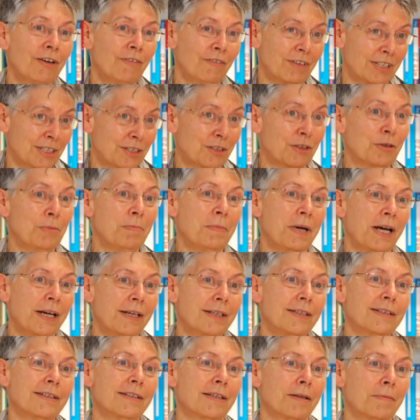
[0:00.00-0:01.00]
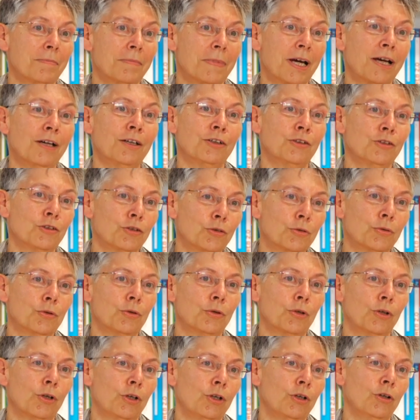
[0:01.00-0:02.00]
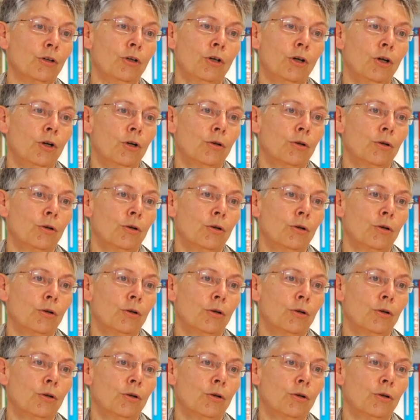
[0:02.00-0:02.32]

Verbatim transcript: was gemeinsam machen zu können